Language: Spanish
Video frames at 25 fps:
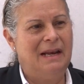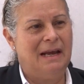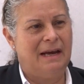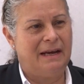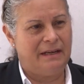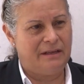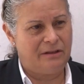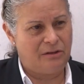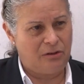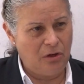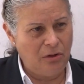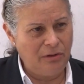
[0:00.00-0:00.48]
la
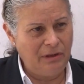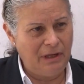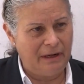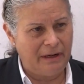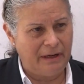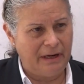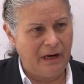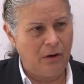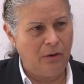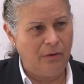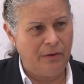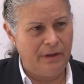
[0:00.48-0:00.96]
gestión del
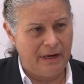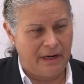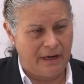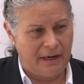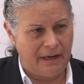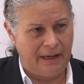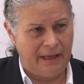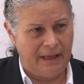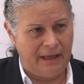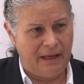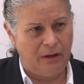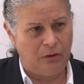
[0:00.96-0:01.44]
riesgo de
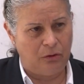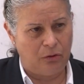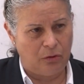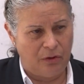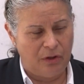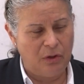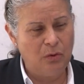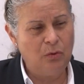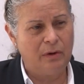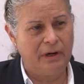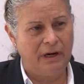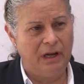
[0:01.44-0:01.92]

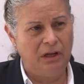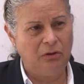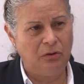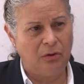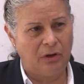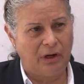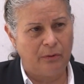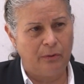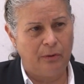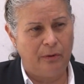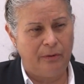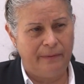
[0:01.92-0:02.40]
crédito de un
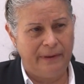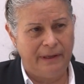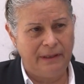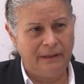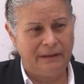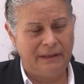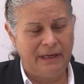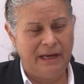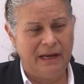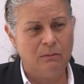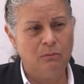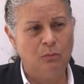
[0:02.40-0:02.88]
crédito
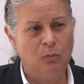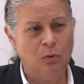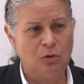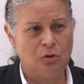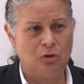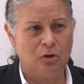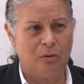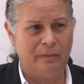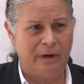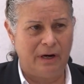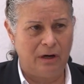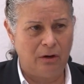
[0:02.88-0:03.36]
revolvente es
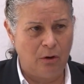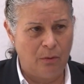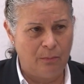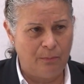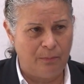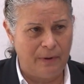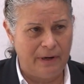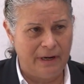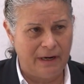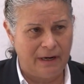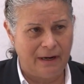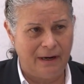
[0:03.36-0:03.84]
mucho más
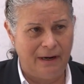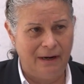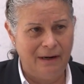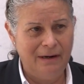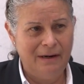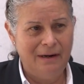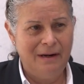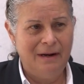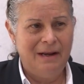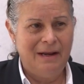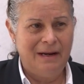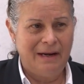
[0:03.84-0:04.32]
compleja
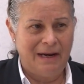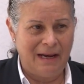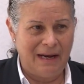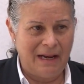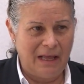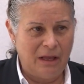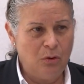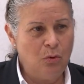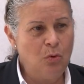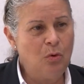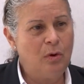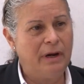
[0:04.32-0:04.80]
que
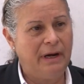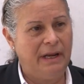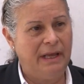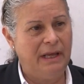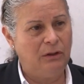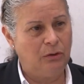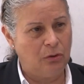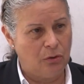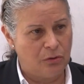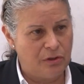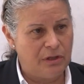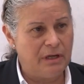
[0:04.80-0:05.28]
la de un
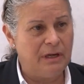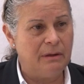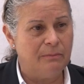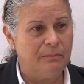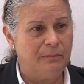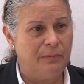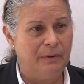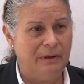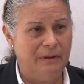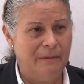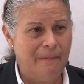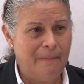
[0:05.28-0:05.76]
crédito
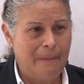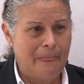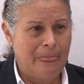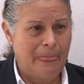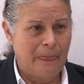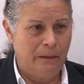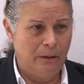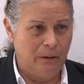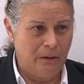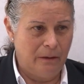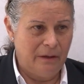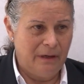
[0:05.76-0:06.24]
simple,
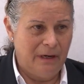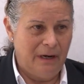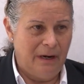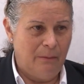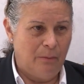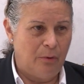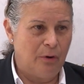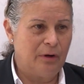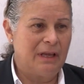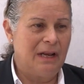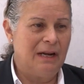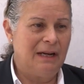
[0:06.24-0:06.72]

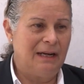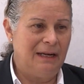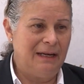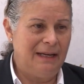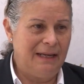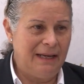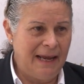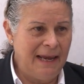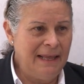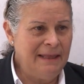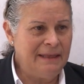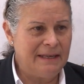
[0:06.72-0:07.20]
Porque el
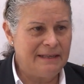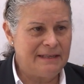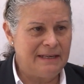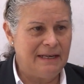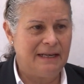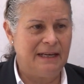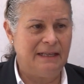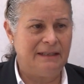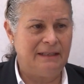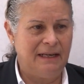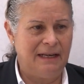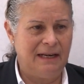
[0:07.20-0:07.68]
cliente es
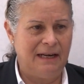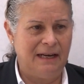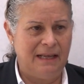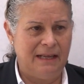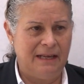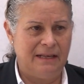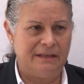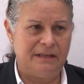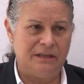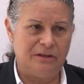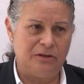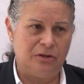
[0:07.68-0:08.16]
el que tiene la
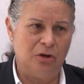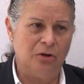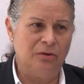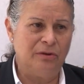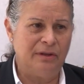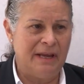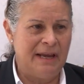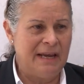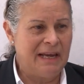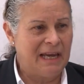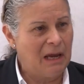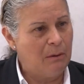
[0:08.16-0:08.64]

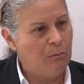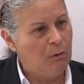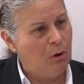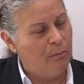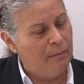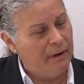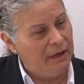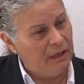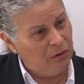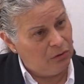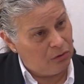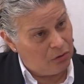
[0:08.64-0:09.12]
decisión de en qué
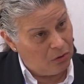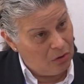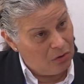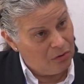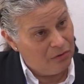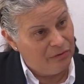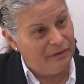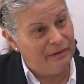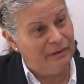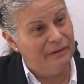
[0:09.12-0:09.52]
momento